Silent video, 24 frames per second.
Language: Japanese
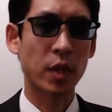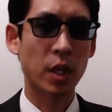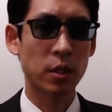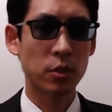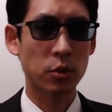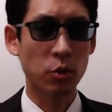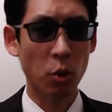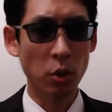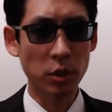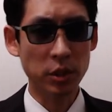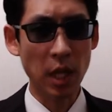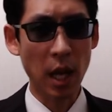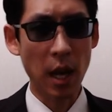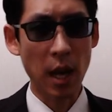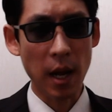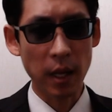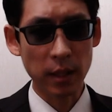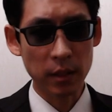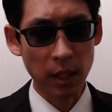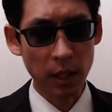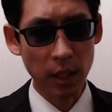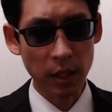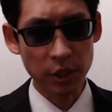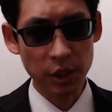そうした
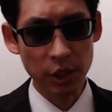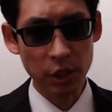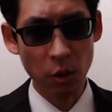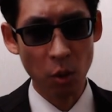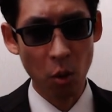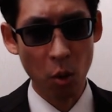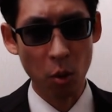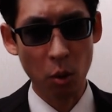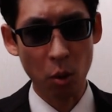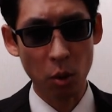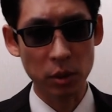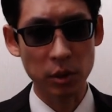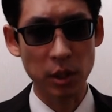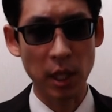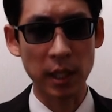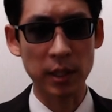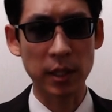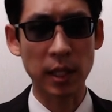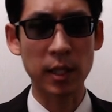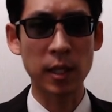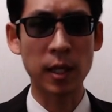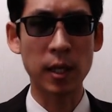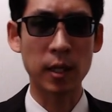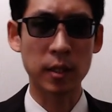新しい方向性を
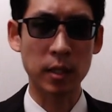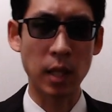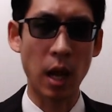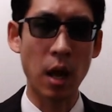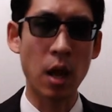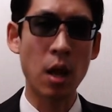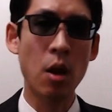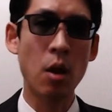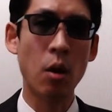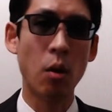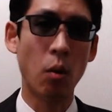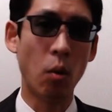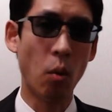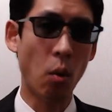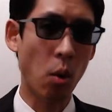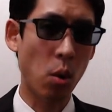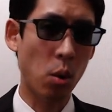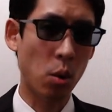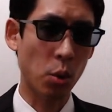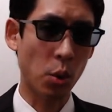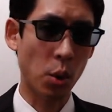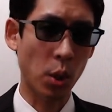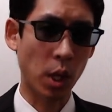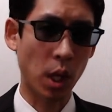与えられた多
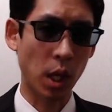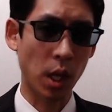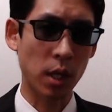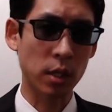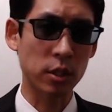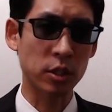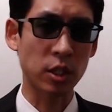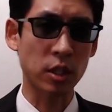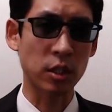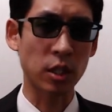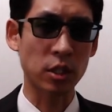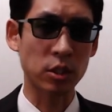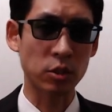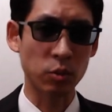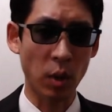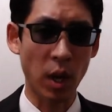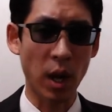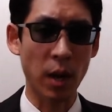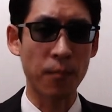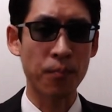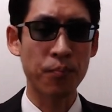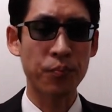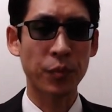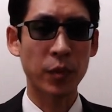くの科学者たち
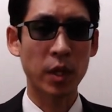は